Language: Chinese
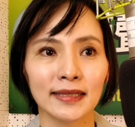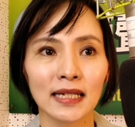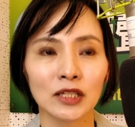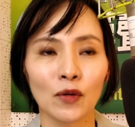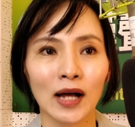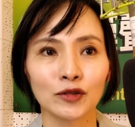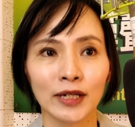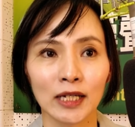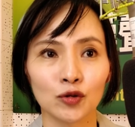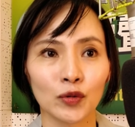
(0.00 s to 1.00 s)
这样子的话就
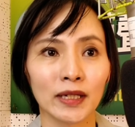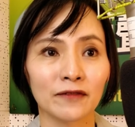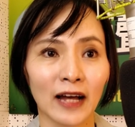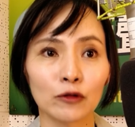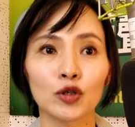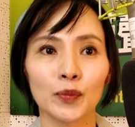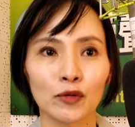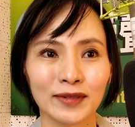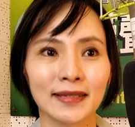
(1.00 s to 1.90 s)
可以做一个法律的普